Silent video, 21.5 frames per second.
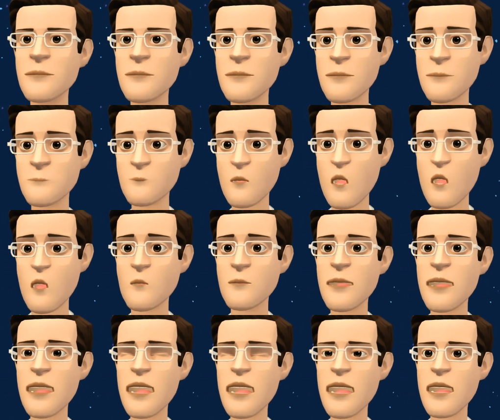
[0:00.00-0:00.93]
ब्रिटेन
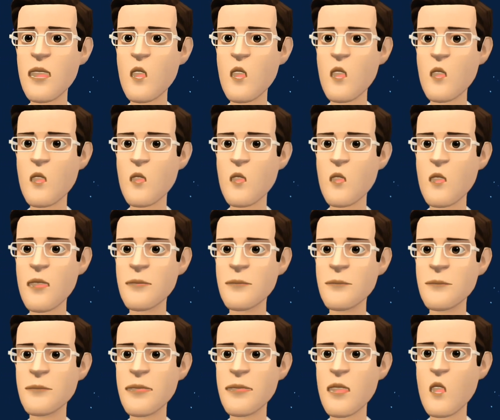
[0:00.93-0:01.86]
में हर साल
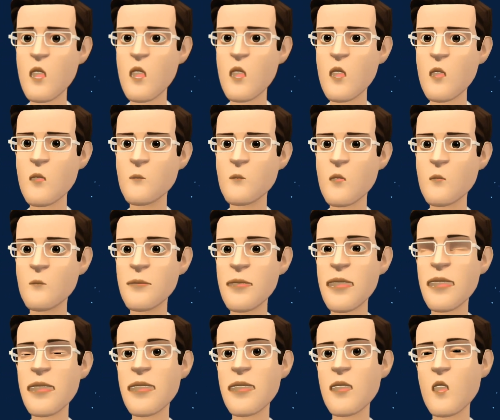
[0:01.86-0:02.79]
बावन हजार
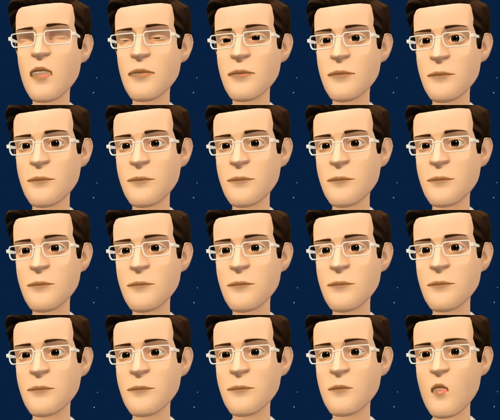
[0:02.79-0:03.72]
पुरुष
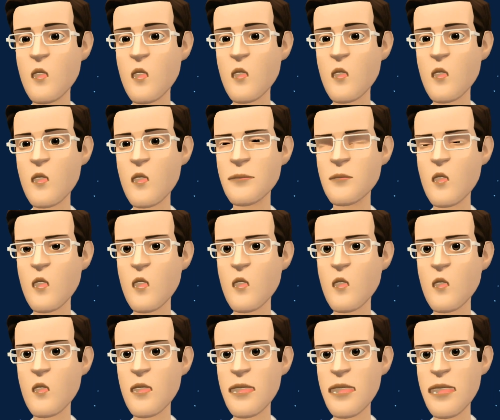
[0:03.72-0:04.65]
प्रोस्टेट
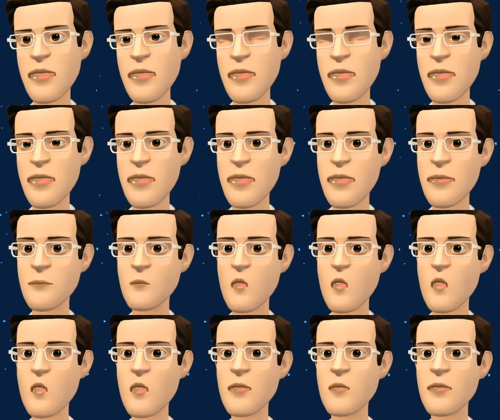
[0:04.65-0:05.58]
कैंसर का शिकार होते
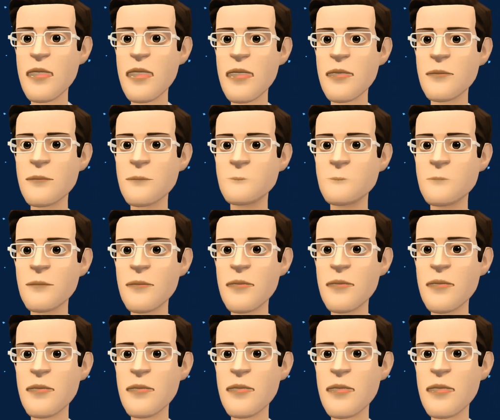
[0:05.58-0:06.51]
हैं
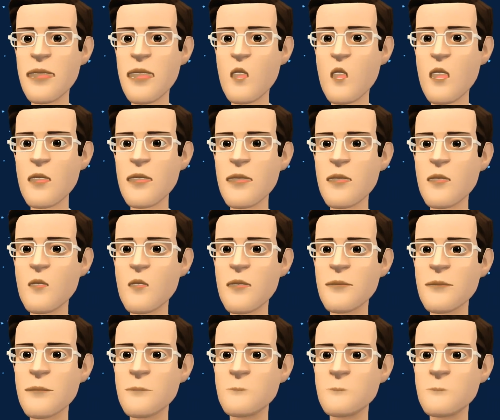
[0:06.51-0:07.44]
जिनमें से करीब
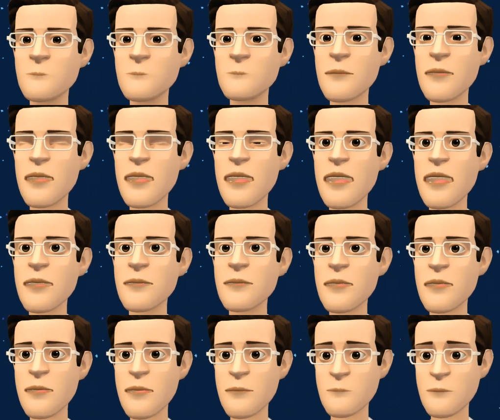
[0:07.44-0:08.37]
तीस हजार
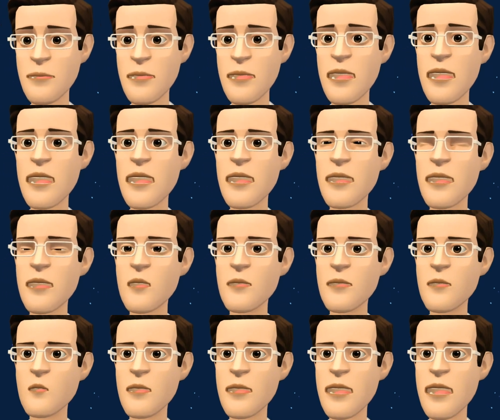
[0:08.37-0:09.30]
कम जोखिम वाले
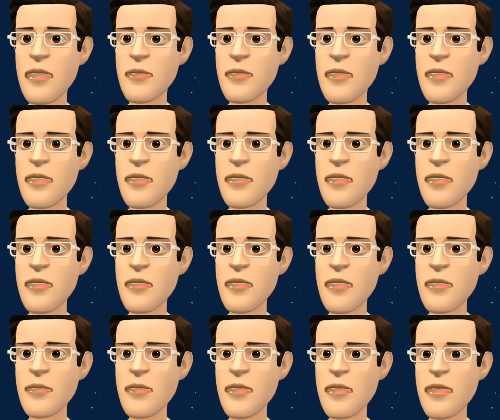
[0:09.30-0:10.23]
ट्यूमर से ग्रस्त
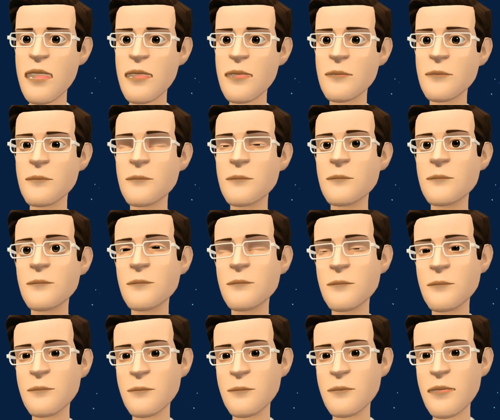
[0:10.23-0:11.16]
होते
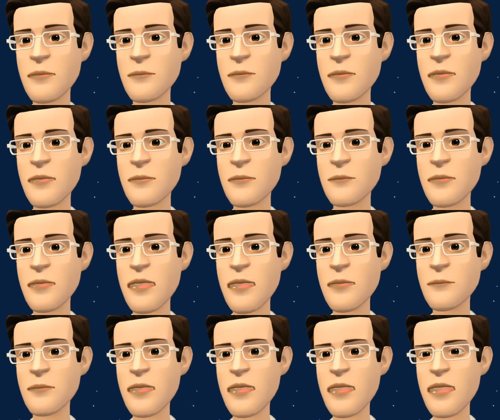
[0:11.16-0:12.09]
हैं जांच के
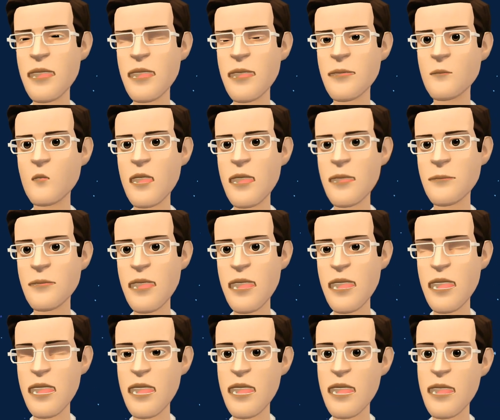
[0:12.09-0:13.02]
मौजूदा तरीकों
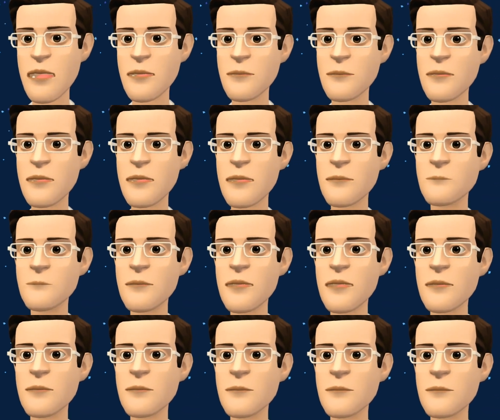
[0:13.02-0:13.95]
में
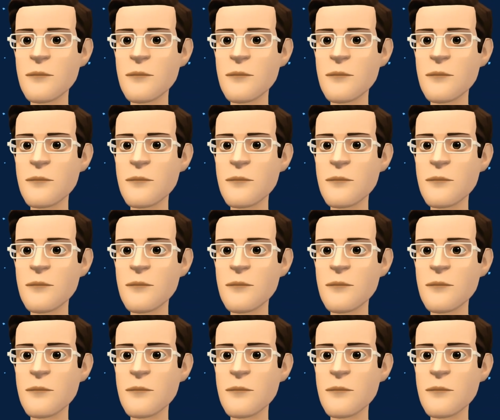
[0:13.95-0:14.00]
घातक